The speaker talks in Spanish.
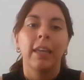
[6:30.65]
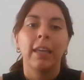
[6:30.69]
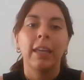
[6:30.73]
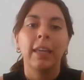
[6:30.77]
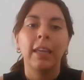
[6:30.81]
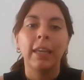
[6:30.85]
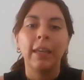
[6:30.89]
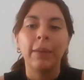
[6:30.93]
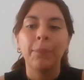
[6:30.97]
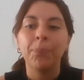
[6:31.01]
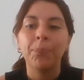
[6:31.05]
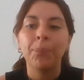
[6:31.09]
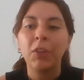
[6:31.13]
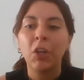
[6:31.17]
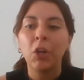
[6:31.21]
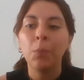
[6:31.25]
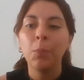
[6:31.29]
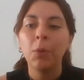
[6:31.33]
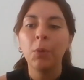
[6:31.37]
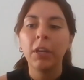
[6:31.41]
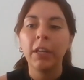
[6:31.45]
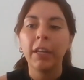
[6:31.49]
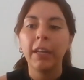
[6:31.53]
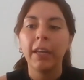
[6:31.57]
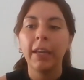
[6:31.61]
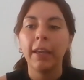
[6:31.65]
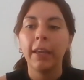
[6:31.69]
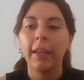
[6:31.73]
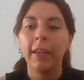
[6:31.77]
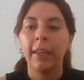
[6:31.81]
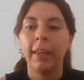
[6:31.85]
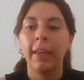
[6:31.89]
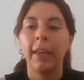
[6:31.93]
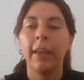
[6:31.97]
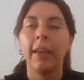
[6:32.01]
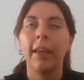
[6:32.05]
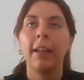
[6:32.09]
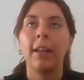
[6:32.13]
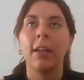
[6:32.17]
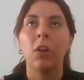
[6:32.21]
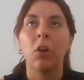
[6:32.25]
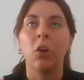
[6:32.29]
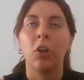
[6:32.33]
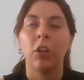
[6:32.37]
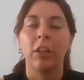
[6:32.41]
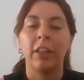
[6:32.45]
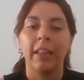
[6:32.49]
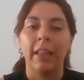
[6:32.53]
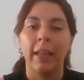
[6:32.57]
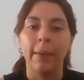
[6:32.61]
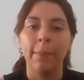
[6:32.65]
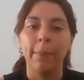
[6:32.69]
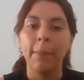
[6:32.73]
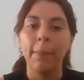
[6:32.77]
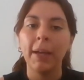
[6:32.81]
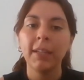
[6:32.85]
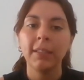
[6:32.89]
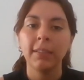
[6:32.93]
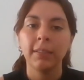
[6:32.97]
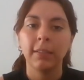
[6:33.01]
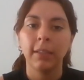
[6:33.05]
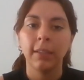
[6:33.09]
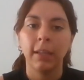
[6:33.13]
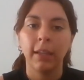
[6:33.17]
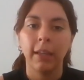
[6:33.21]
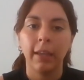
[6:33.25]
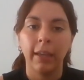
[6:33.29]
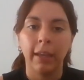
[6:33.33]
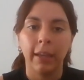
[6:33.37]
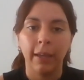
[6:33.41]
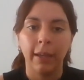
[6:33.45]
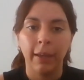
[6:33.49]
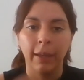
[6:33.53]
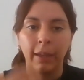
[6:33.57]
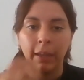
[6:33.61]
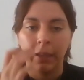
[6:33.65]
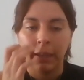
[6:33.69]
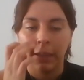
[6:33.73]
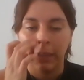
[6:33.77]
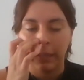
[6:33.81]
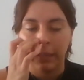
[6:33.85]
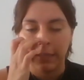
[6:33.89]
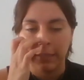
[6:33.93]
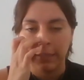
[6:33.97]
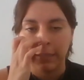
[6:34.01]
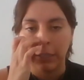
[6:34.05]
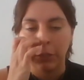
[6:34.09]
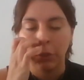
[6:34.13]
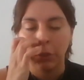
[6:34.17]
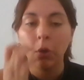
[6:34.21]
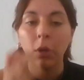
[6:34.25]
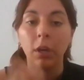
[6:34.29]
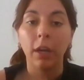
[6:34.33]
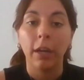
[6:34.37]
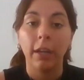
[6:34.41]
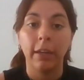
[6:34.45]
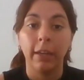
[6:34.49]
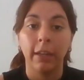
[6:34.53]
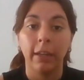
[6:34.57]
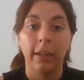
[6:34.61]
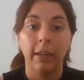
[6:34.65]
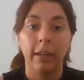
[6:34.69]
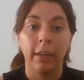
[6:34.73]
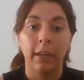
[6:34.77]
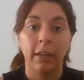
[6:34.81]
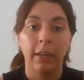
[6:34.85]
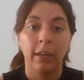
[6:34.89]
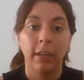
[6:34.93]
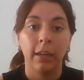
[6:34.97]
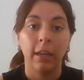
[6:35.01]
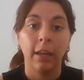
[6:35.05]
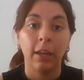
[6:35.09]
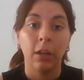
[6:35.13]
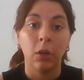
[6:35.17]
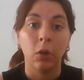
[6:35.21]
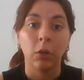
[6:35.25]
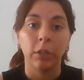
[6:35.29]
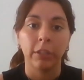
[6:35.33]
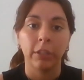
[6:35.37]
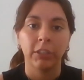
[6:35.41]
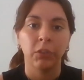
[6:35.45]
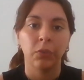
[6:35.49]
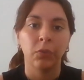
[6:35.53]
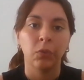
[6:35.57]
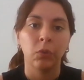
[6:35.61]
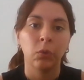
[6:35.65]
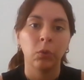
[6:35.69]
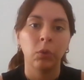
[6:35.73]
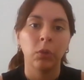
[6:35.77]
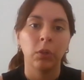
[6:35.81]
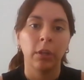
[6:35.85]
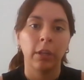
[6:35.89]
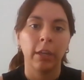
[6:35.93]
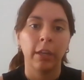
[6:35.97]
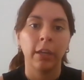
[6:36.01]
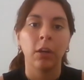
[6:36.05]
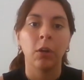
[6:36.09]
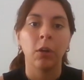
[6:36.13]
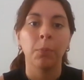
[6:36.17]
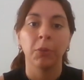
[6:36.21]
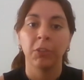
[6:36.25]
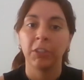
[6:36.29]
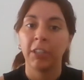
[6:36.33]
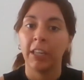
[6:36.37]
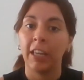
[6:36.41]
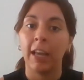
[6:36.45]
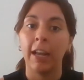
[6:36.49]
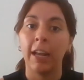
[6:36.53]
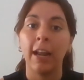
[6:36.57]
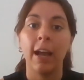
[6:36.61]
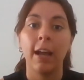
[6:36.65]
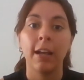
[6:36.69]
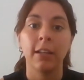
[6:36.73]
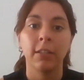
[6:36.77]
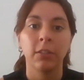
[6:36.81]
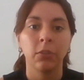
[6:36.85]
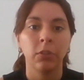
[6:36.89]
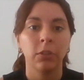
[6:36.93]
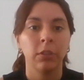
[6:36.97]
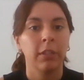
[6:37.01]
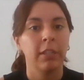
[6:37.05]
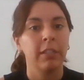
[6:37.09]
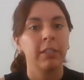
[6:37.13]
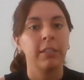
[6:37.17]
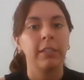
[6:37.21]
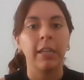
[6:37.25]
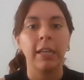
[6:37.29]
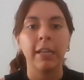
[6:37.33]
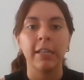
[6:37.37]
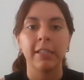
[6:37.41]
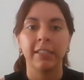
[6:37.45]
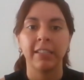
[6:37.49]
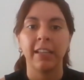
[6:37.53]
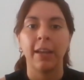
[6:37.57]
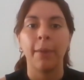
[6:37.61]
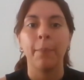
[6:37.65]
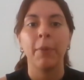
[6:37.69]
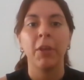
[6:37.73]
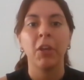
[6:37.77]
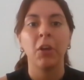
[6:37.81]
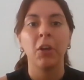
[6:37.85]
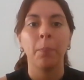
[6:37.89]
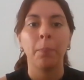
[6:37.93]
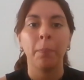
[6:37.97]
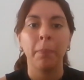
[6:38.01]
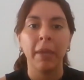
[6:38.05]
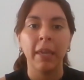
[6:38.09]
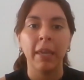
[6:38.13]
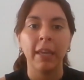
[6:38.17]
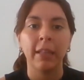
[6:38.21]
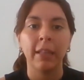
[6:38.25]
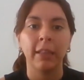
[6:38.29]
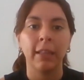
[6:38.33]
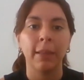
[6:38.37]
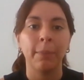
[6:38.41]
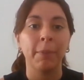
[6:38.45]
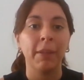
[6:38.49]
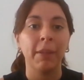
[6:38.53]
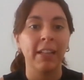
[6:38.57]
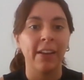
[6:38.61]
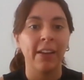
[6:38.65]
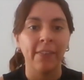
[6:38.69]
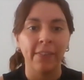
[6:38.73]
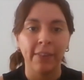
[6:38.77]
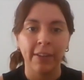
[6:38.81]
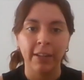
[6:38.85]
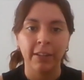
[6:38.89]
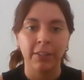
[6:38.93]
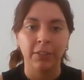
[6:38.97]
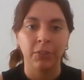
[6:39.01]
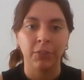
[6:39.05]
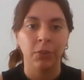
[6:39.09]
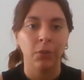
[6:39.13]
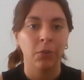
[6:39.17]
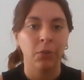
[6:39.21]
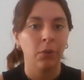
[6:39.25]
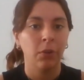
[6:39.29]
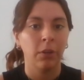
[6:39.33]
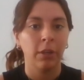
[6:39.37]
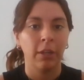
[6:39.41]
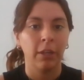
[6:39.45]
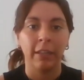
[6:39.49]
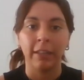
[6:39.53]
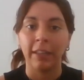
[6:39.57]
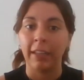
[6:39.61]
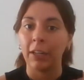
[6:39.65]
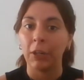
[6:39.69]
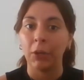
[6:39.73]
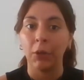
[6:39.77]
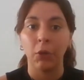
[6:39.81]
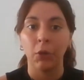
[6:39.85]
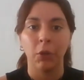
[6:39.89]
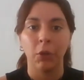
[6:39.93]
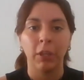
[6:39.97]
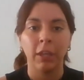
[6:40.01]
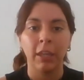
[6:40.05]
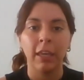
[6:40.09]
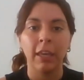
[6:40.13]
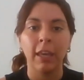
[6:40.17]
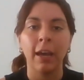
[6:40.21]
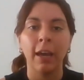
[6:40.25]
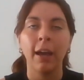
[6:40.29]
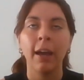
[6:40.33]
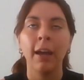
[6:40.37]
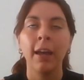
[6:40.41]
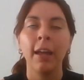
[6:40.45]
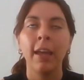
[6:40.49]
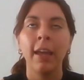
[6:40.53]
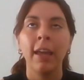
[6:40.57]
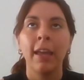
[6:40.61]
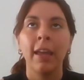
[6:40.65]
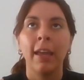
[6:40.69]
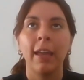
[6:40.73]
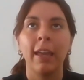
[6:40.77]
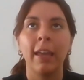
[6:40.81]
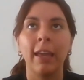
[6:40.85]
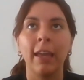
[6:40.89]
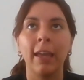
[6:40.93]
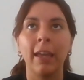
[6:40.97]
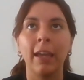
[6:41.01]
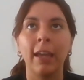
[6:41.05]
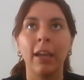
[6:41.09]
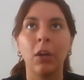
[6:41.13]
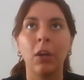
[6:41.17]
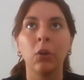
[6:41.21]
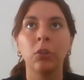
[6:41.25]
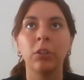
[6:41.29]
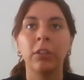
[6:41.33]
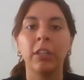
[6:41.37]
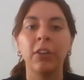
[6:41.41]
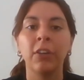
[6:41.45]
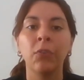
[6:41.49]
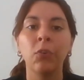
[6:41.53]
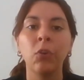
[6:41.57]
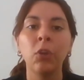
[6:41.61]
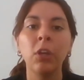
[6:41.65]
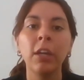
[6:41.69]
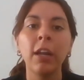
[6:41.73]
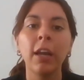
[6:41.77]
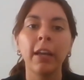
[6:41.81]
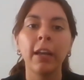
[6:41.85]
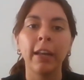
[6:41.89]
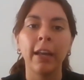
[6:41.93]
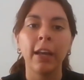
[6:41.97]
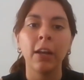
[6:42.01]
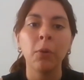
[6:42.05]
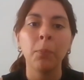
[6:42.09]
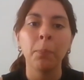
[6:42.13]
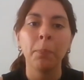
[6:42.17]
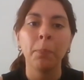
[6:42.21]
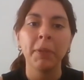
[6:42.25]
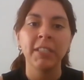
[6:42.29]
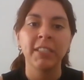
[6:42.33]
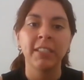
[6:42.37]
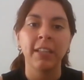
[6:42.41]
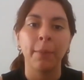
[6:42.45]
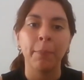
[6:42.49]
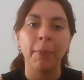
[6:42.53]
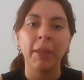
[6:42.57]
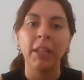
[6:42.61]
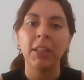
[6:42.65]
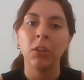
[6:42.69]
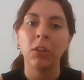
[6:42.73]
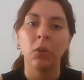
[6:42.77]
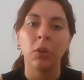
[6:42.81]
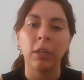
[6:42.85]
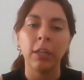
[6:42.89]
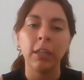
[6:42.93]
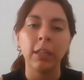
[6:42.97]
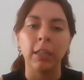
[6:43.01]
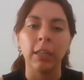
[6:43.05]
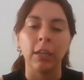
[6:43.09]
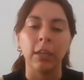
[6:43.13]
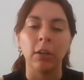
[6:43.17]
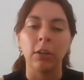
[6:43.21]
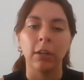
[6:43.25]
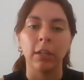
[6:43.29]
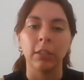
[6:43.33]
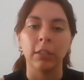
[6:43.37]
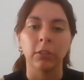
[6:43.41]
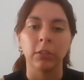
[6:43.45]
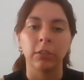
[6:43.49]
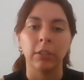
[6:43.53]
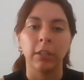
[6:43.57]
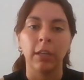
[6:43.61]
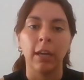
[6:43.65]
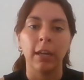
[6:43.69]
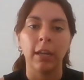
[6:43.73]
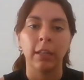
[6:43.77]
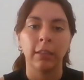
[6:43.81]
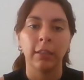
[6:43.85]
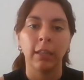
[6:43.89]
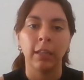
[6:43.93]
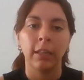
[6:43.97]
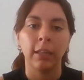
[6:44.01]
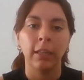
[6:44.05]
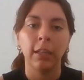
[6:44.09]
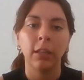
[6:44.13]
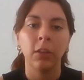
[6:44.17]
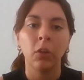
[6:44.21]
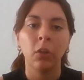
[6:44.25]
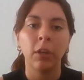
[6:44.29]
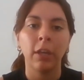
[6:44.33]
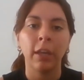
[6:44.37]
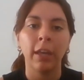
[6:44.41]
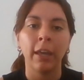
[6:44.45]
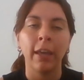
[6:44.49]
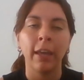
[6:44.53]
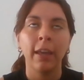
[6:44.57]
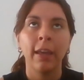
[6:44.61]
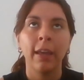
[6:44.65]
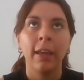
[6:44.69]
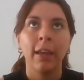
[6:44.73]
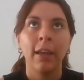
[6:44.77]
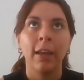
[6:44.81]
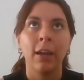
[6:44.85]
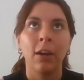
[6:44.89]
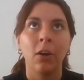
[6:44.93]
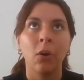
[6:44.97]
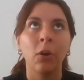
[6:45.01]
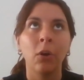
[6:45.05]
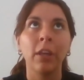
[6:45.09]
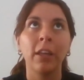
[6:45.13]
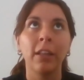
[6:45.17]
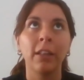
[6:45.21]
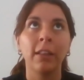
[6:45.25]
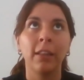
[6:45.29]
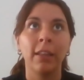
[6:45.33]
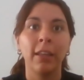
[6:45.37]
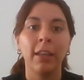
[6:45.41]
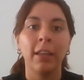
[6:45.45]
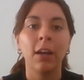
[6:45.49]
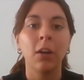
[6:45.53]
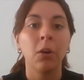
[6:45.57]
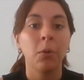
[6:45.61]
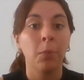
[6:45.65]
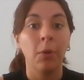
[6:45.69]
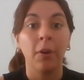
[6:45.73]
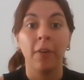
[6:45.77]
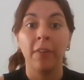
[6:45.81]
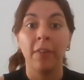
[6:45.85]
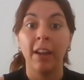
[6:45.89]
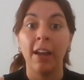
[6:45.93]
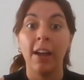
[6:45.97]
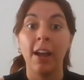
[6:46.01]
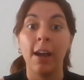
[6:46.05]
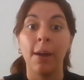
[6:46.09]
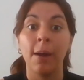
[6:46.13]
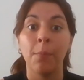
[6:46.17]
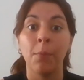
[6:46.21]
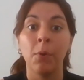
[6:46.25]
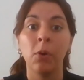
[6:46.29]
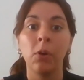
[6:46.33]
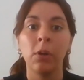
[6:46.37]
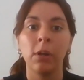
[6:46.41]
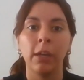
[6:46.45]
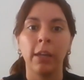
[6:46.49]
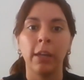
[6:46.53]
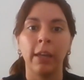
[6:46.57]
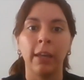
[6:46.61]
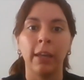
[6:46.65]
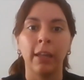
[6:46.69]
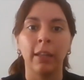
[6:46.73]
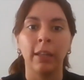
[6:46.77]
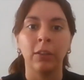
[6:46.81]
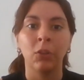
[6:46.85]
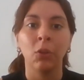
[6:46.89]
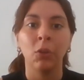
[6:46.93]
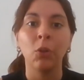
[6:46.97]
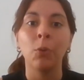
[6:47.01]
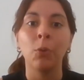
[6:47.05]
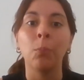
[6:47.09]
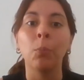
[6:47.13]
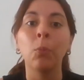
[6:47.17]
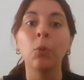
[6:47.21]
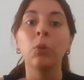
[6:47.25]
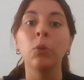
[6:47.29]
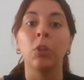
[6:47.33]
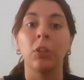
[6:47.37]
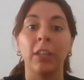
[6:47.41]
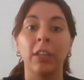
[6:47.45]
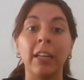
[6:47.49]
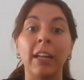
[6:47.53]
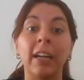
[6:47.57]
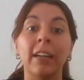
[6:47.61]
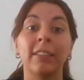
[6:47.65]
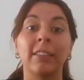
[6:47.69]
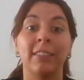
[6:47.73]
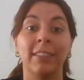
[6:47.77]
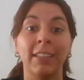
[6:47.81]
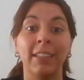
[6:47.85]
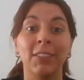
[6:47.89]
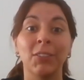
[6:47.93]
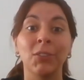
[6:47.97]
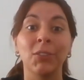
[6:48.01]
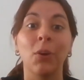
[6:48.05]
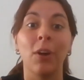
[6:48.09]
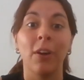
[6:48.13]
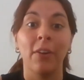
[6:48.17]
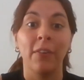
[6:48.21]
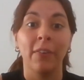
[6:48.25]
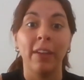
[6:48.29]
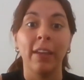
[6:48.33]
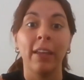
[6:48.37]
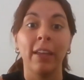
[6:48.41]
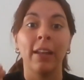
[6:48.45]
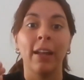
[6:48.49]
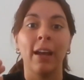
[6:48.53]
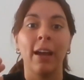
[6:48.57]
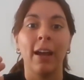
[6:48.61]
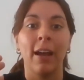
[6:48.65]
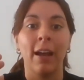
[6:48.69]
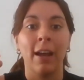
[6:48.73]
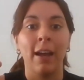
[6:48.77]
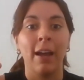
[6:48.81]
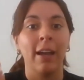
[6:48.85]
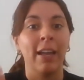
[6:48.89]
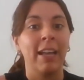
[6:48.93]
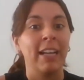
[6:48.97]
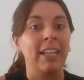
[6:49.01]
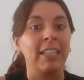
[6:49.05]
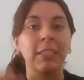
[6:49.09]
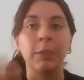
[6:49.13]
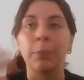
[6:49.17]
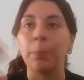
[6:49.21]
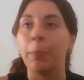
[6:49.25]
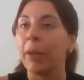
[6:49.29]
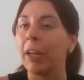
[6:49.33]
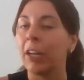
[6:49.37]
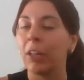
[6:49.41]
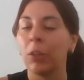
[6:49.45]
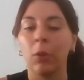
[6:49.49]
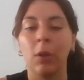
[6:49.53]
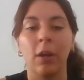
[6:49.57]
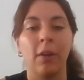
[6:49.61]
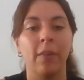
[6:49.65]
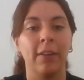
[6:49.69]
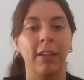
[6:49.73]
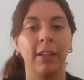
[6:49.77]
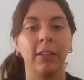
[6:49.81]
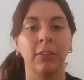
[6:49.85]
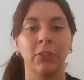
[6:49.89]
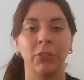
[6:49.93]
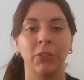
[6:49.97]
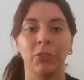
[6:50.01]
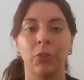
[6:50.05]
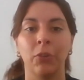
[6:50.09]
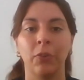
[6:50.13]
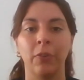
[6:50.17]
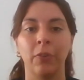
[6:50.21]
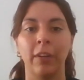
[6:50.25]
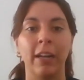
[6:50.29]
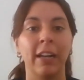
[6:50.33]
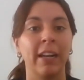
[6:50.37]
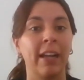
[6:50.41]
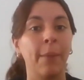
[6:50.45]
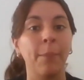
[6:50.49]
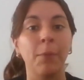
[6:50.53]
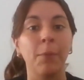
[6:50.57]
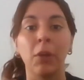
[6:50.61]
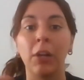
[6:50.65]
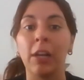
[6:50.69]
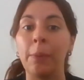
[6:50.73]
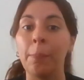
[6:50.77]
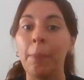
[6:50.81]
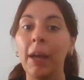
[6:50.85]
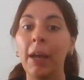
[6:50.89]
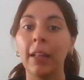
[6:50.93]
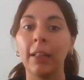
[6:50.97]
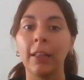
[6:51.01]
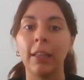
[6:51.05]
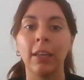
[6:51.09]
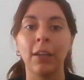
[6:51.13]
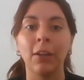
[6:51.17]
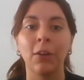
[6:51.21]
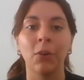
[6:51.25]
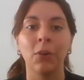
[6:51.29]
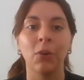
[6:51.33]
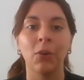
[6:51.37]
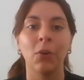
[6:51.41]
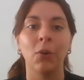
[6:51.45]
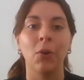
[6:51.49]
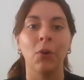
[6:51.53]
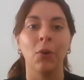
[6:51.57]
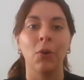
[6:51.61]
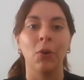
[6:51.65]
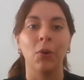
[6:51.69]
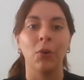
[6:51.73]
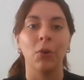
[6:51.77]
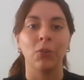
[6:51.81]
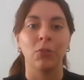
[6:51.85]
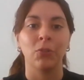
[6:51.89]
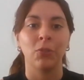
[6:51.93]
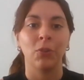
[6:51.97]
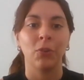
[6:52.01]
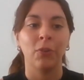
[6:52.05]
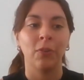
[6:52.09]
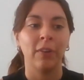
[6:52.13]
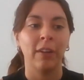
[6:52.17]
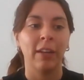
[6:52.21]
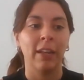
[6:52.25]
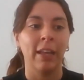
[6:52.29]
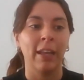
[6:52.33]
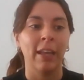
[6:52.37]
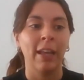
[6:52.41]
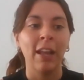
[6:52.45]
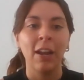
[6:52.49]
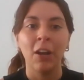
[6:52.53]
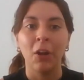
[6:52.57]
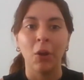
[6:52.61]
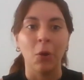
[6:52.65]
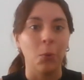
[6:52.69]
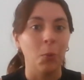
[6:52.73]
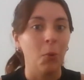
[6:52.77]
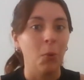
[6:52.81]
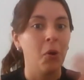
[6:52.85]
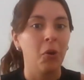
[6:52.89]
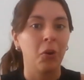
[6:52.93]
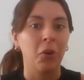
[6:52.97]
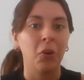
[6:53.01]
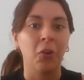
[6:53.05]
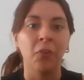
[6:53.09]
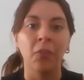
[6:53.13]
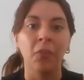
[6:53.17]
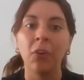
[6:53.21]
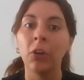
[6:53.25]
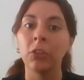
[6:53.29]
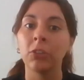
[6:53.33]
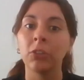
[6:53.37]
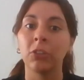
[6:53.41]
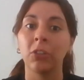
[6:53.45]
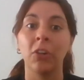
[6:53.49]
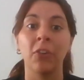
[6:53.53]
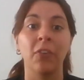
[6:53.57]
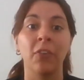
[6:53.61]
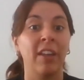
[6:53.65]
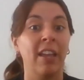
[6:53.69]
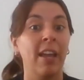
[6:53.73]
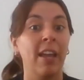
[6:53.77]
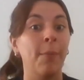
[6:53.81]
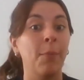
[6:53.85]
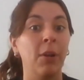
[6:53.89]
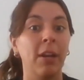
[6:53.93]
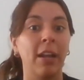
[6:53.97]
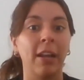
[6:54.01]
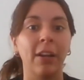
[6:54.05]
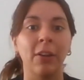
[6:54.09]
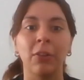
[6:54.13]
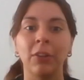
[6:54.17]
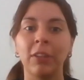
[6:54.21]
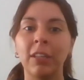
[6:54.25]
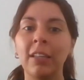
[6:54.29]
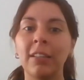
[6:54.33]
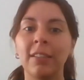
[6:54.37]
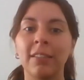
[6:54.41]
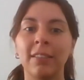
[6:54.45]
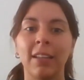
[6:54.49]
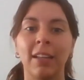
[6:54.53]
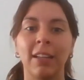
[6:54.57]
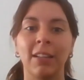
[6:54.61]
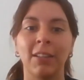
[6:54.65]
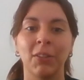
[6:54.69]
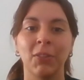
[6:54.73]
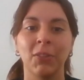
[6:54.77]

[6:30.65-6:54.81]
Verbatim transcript: ¿Y cómo crees que los temas eh, que se tocan en, Congreso Futuro, que como señalabas son de ciencias, medio ambiente, metaverso, eh, tecnología, eh, contribuyen a crear un pensamiento crítico en la sociedad, entendiendo que hoy en día, como hablábamos, eh, todo el mundo tiene acceso a ver a expertos hablando sobre el cambio climático o sobre los nuevos robots, los veíamos en las noticias.